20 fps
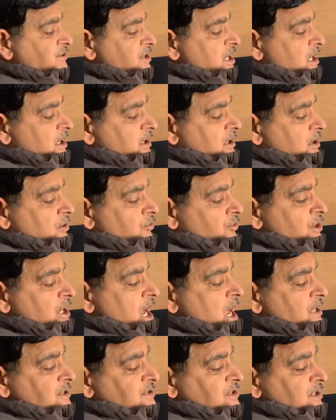चेक करो
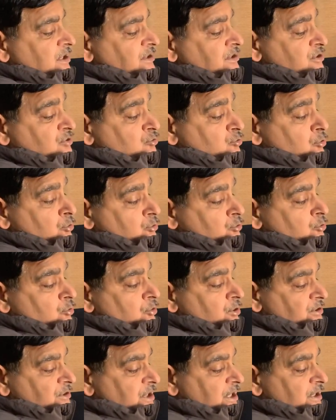यहाँ से इसको
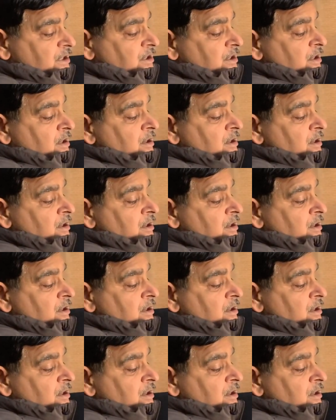तोड़ते ही